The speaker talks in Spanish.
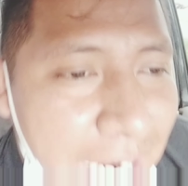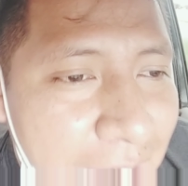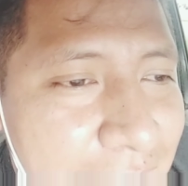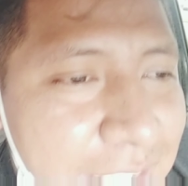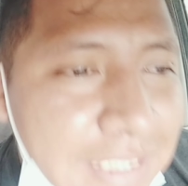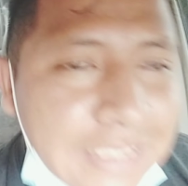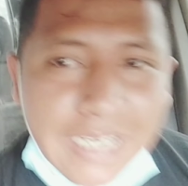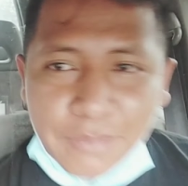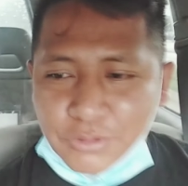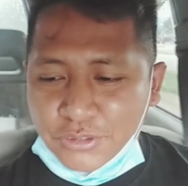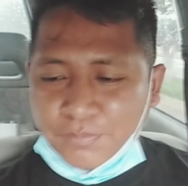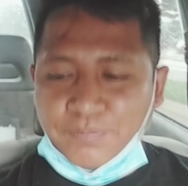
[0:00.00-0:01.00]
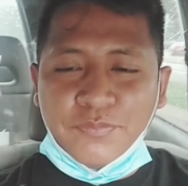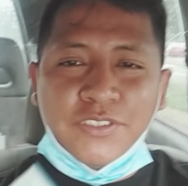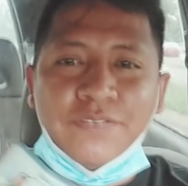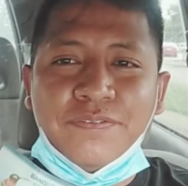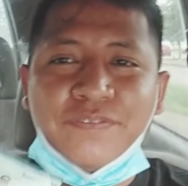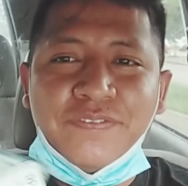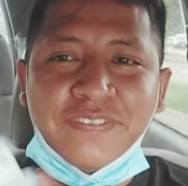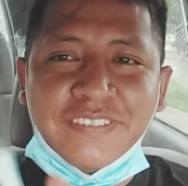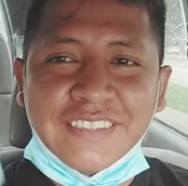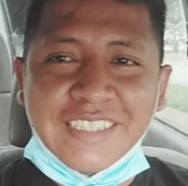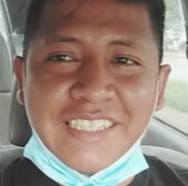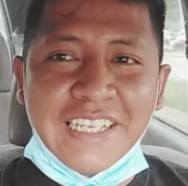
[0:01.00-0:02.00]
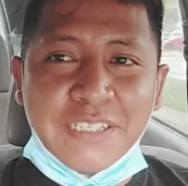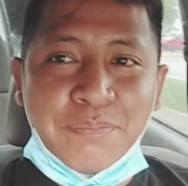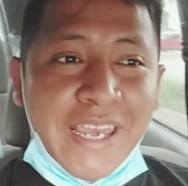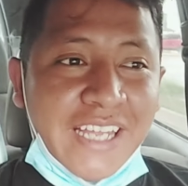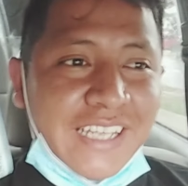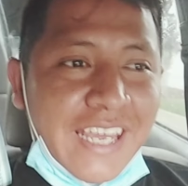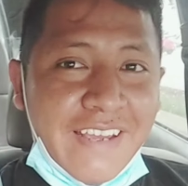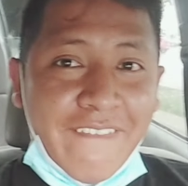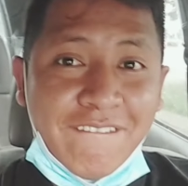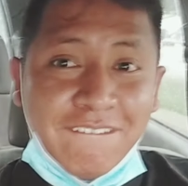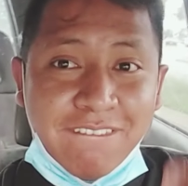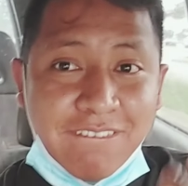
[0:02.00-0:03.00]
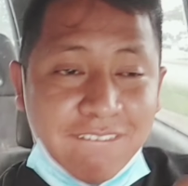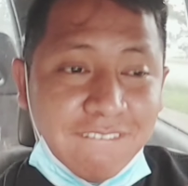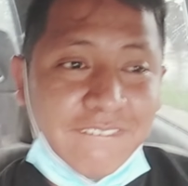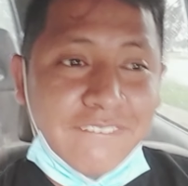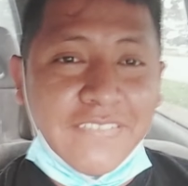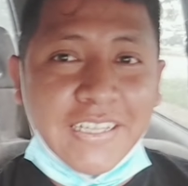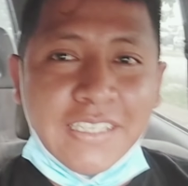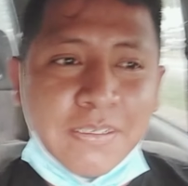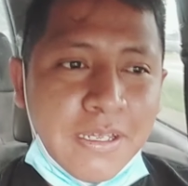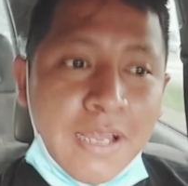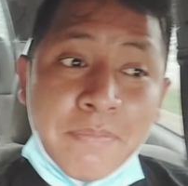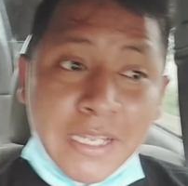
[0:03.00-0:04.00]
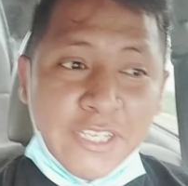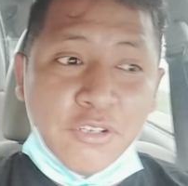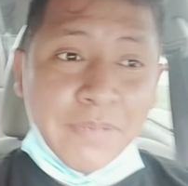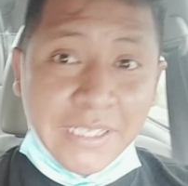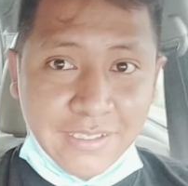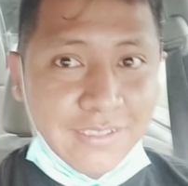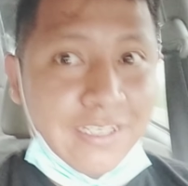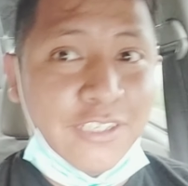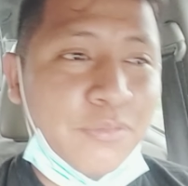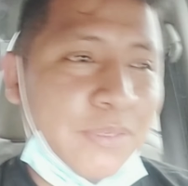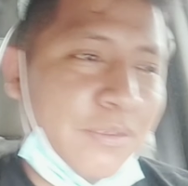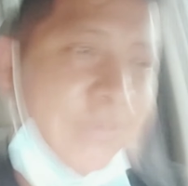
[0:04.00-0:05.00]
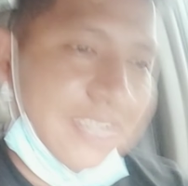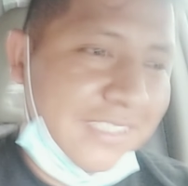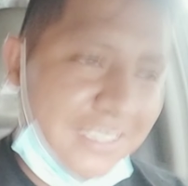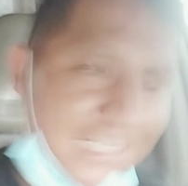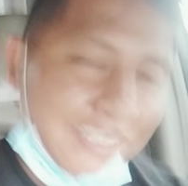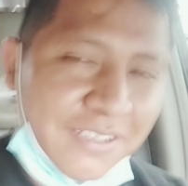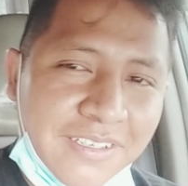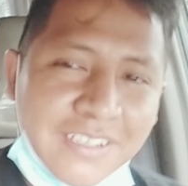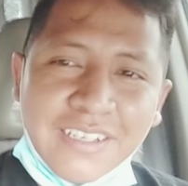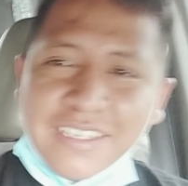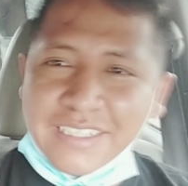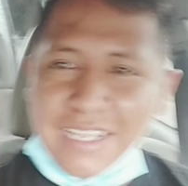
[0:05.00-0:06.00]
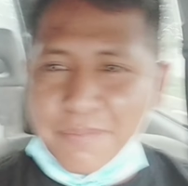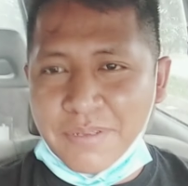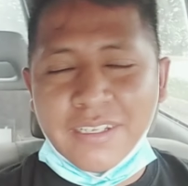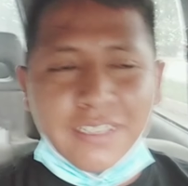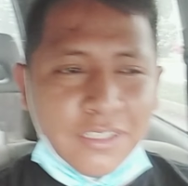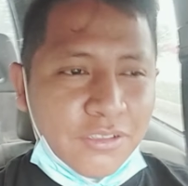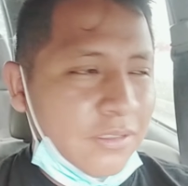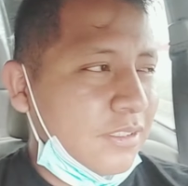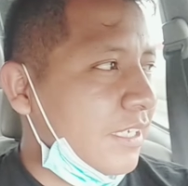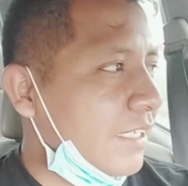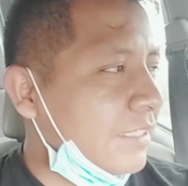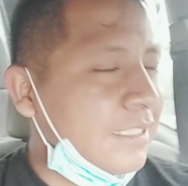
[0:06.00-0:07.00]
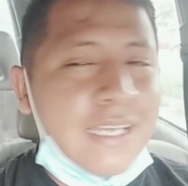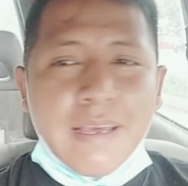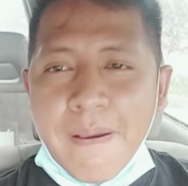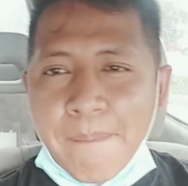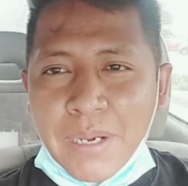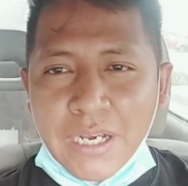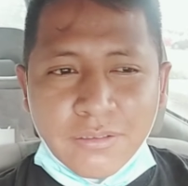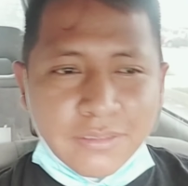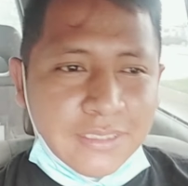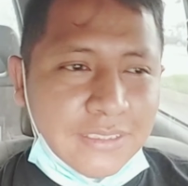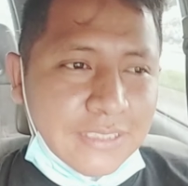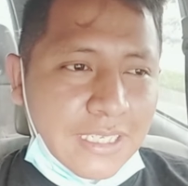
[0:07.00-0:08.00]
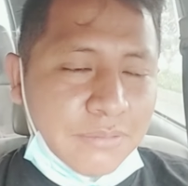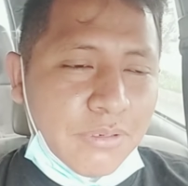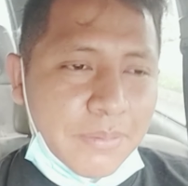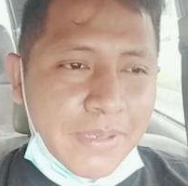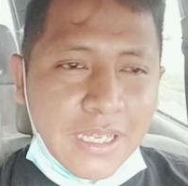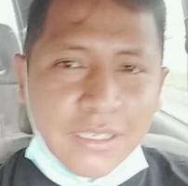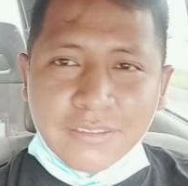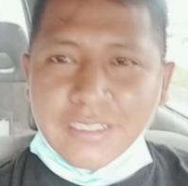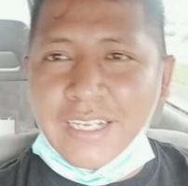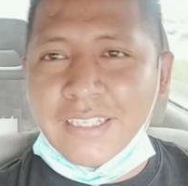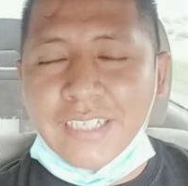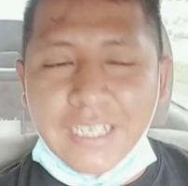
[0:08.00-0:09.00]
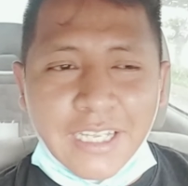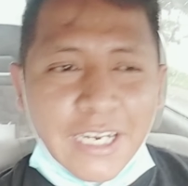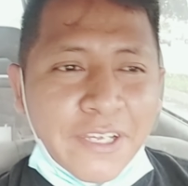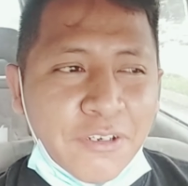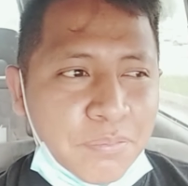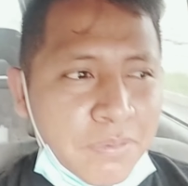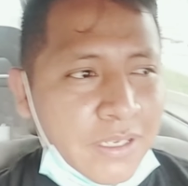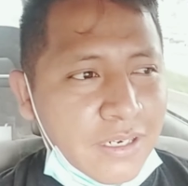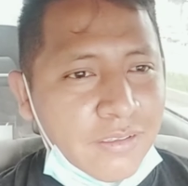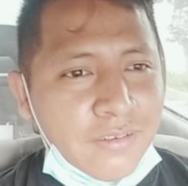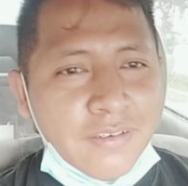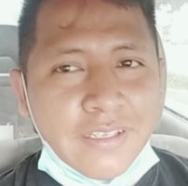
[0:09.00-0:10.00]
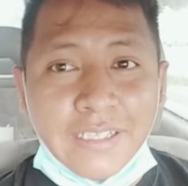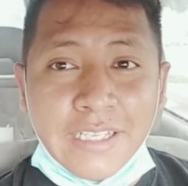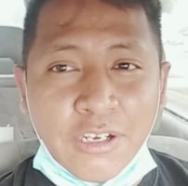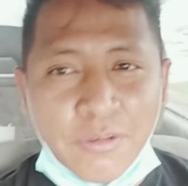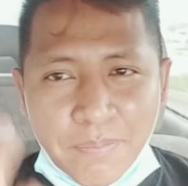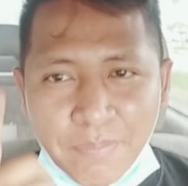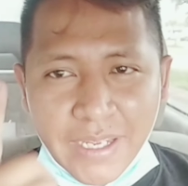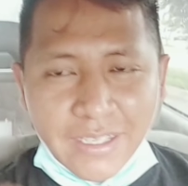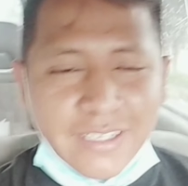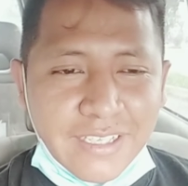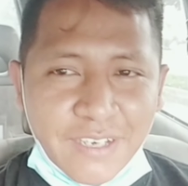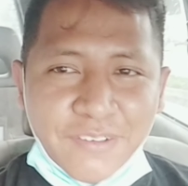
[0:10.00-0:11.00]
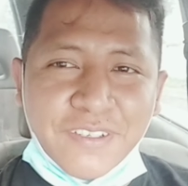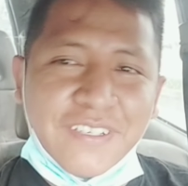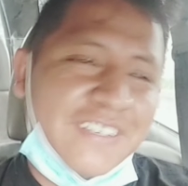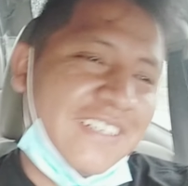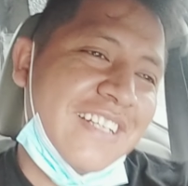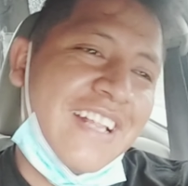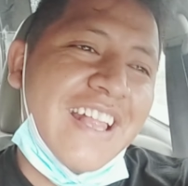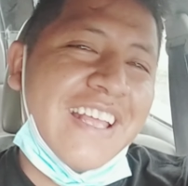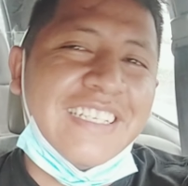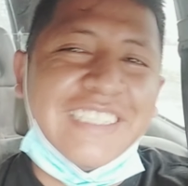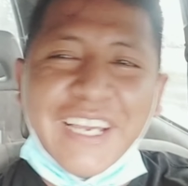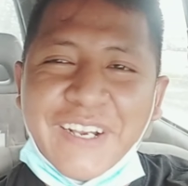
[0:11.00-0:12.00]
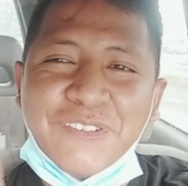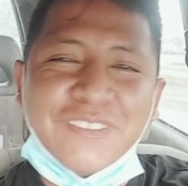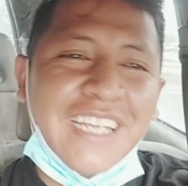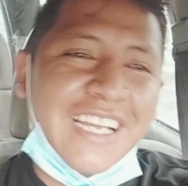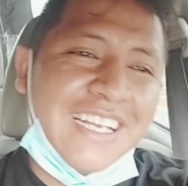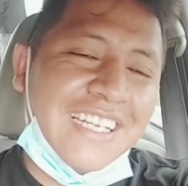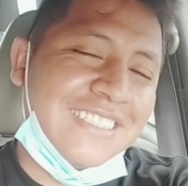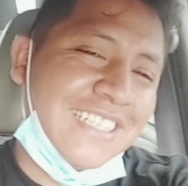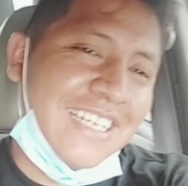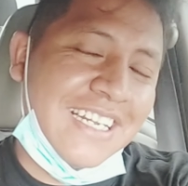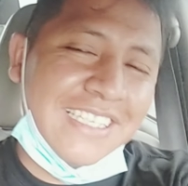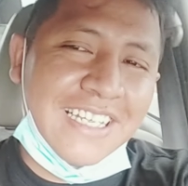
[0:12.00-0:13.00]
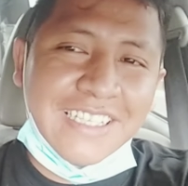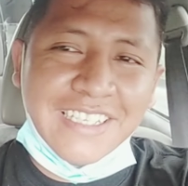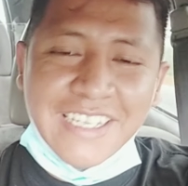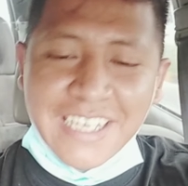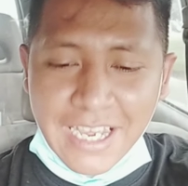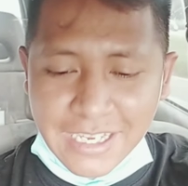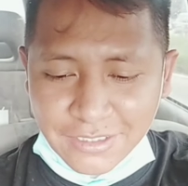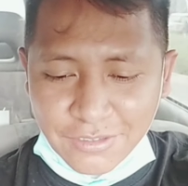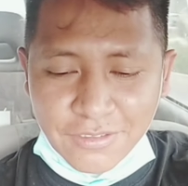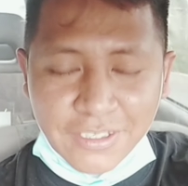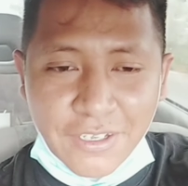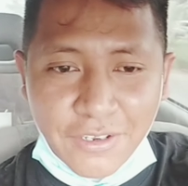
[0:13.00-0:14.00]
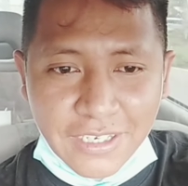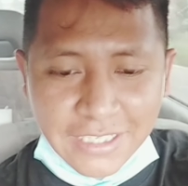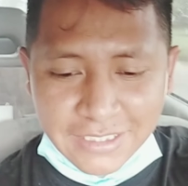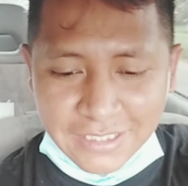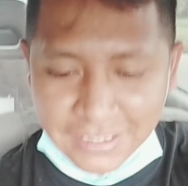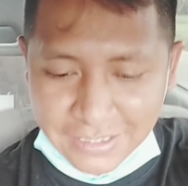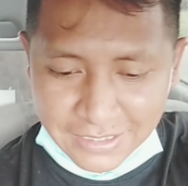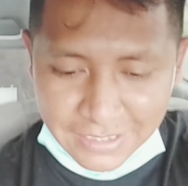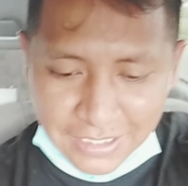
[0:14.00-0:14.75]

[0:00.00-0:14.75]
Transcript: aquí estamos. es 20. Y él me dio 26, no me dio 25. Está bien, entonces pago 6 bolivianos de la entrada al aeropuerto y tengo 20 de lucro. Segunda casera del día, ¿y son qué horas?